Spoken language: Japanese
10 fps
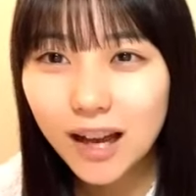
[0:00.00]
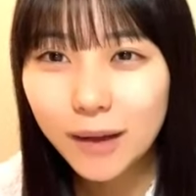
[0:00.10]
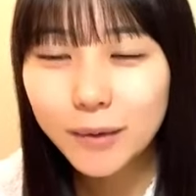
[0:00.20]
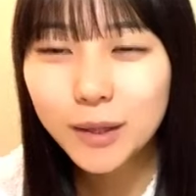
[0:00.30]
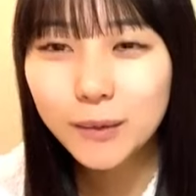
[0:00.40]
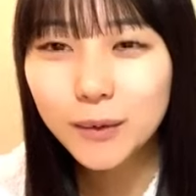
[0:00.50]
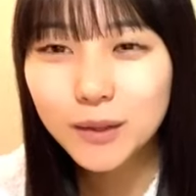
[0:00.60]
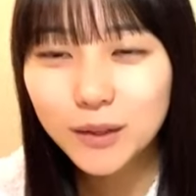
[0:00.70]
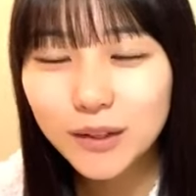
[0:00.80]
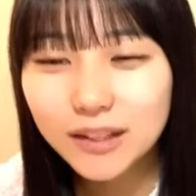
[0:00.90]
雨の棒
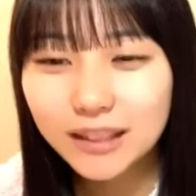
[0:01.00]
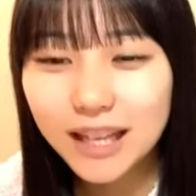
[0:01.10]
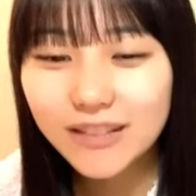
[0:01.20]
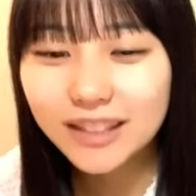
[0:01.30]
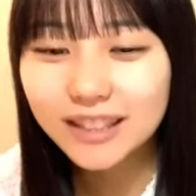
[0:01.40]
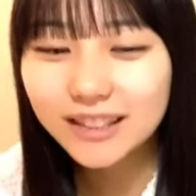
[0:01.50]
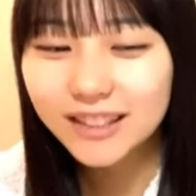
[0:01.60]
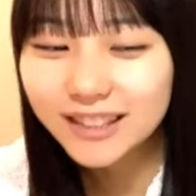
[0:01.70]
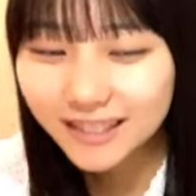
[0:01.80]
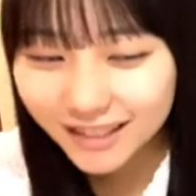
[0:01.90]
状とか歌えます
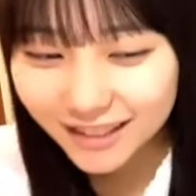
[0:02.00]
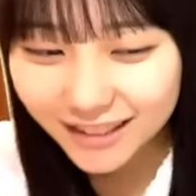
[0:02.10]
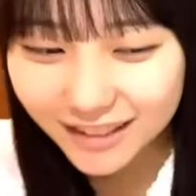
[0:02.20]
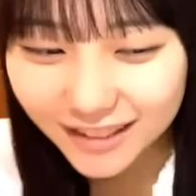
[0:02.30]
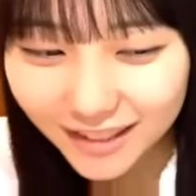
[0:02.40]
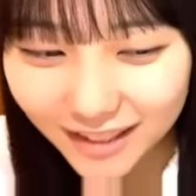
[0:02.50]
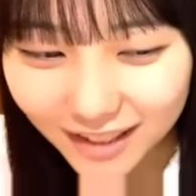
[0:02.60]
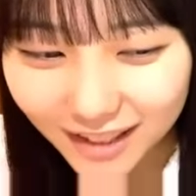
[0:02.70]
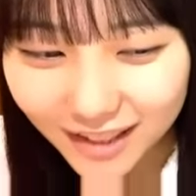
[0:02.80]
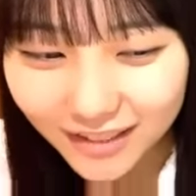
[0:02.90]
よ
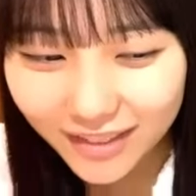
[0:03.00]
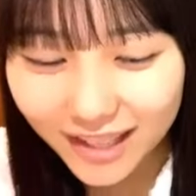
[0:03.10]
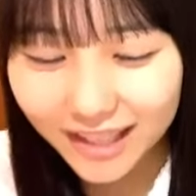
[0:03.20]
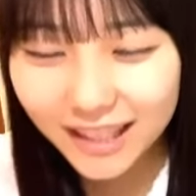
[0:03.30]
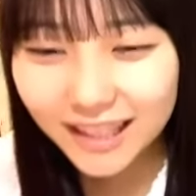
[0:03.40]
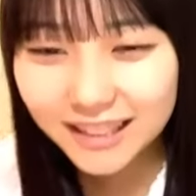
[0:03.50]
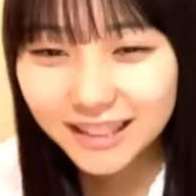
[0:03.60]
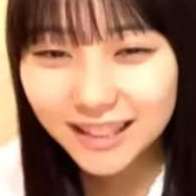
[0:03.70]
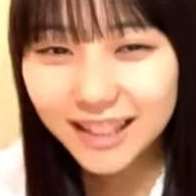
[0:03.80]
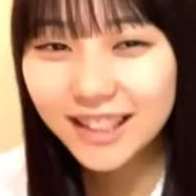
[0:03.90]

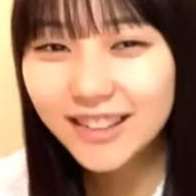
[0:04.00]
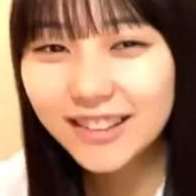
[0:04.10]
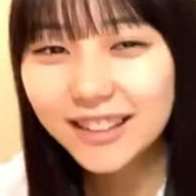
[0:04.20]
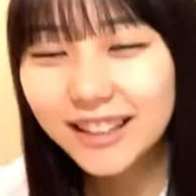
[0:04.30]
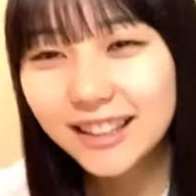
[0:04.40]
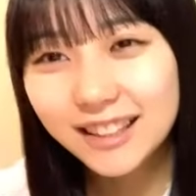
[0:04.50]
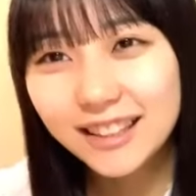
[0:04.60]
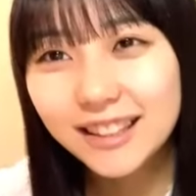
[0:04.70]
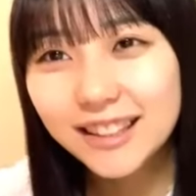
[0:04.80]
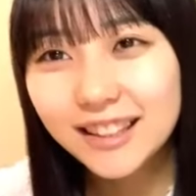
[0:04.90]
私のい
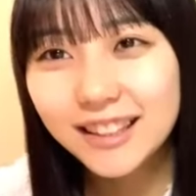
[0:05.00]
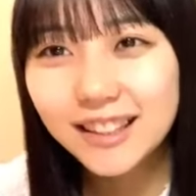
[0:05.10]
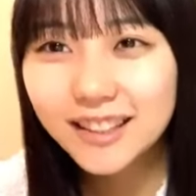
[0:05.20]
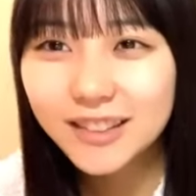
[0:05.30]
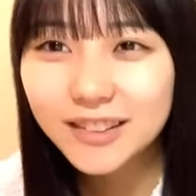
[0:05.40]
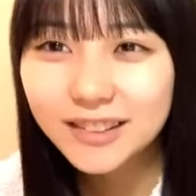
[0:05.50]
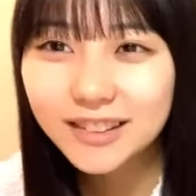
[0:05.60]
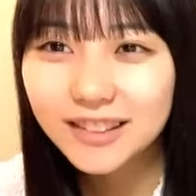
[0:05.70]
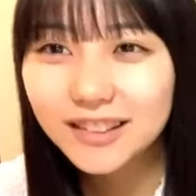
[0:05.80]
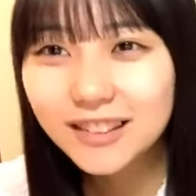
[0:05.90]
い人
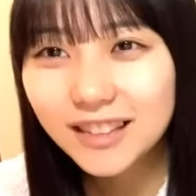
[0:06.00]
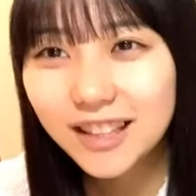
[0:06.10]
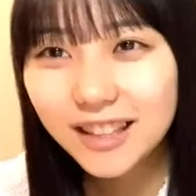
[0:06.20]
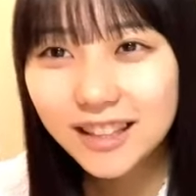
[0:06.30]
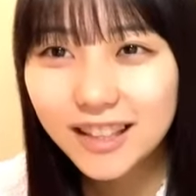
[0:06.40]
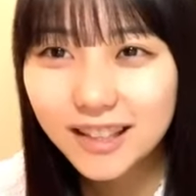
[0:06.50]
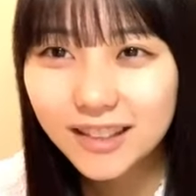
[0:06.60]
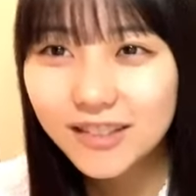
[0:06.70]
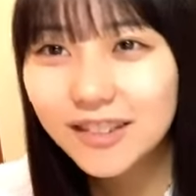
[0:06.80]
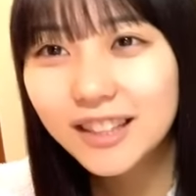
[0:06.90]
連れて
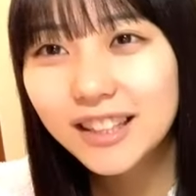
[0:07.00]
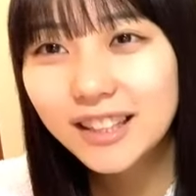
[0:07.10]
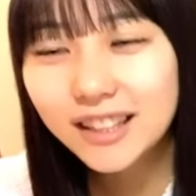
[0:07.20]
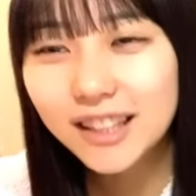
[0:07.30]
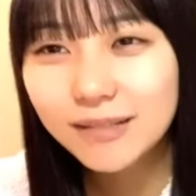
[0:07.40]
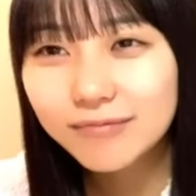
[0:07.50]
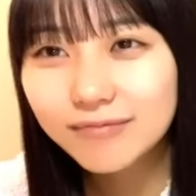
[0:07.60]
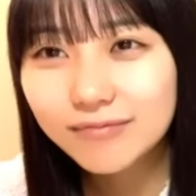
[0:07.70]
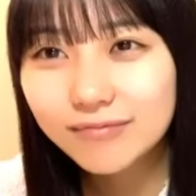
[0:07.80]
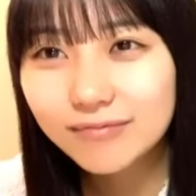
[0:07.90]
こいって
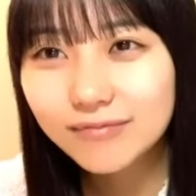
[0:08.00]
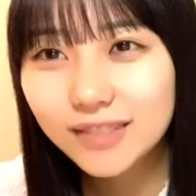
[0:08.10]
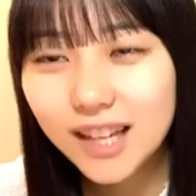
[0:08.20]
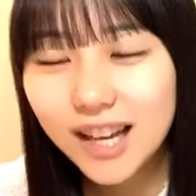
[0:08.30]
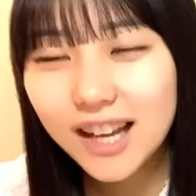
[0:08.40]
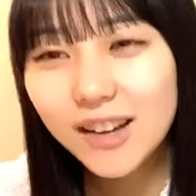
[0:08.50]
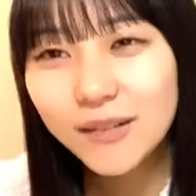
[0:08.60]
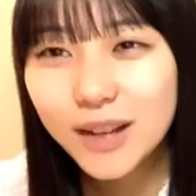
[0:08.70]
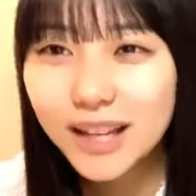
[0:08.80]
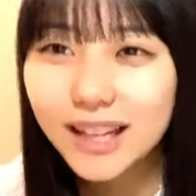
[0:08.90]

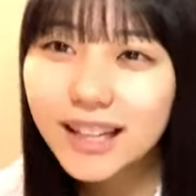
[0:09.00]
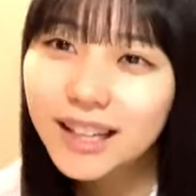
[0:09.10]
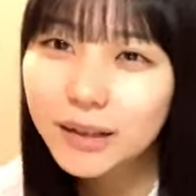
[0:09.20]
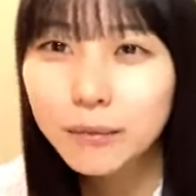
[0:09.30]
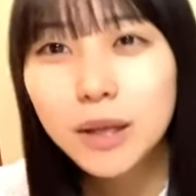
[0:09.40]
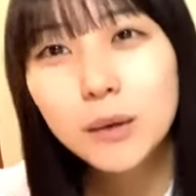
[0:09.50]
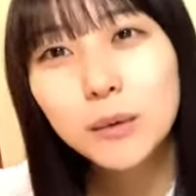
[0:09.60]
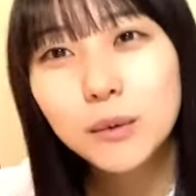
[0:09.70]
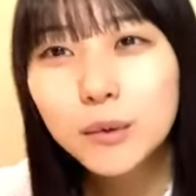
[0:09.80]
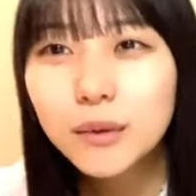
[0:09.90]
雨雨
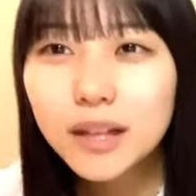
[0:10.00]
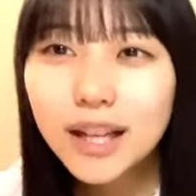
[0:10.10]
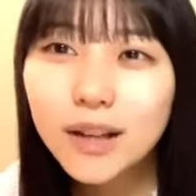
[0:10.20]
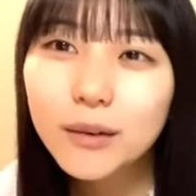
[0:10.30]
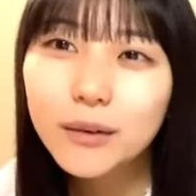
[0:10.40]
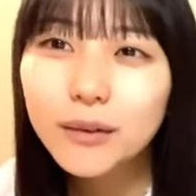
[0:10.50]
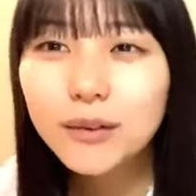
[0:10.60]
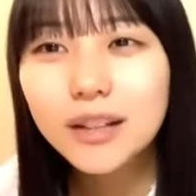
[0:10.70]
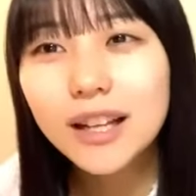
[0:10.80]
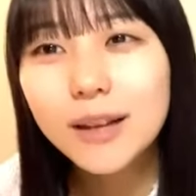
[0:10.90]
ふれふ
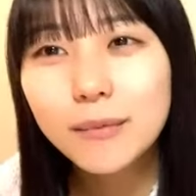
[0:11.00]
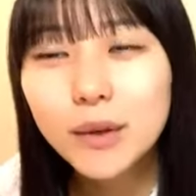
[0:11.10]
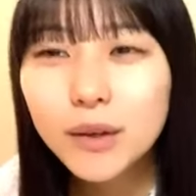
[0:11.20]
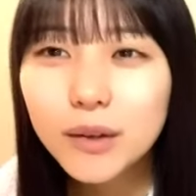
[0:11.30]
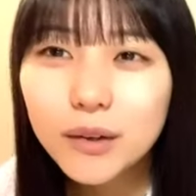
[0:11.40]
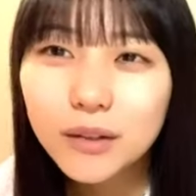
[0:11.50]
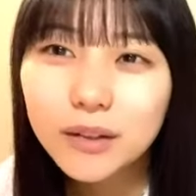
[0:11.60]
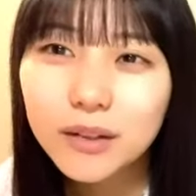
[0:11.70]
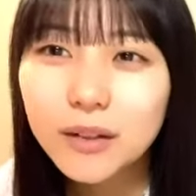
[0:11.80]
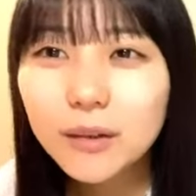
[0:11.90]
れもっ
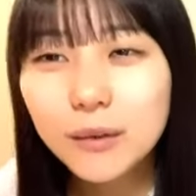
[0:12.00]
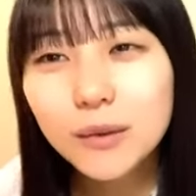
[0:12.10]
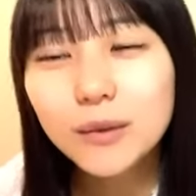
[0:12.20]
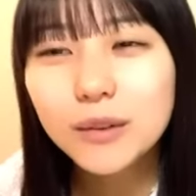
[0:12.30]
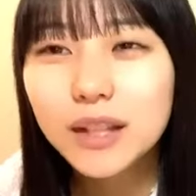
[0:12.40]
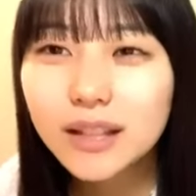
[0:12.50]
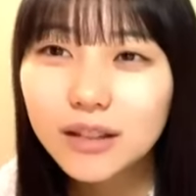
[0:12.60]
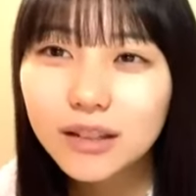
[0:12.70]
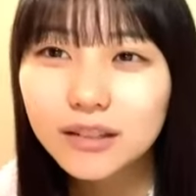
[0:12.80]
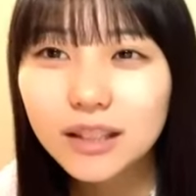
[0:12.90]
とふれ
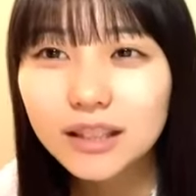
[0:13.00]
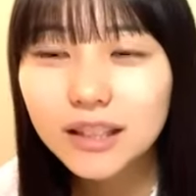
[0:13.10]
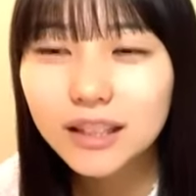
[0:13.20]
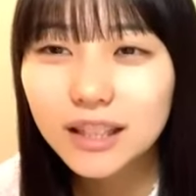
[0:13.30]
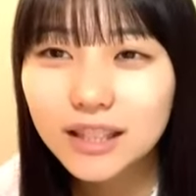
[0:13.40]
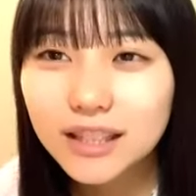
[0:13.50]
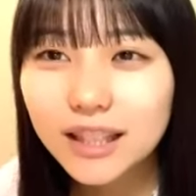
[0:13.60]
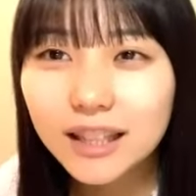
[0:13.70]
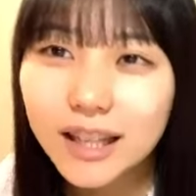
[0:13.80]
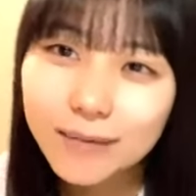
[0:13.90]
とか歌っちゃったりし
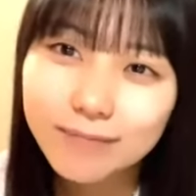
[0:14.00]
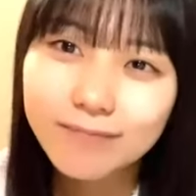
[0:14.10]
ちゃって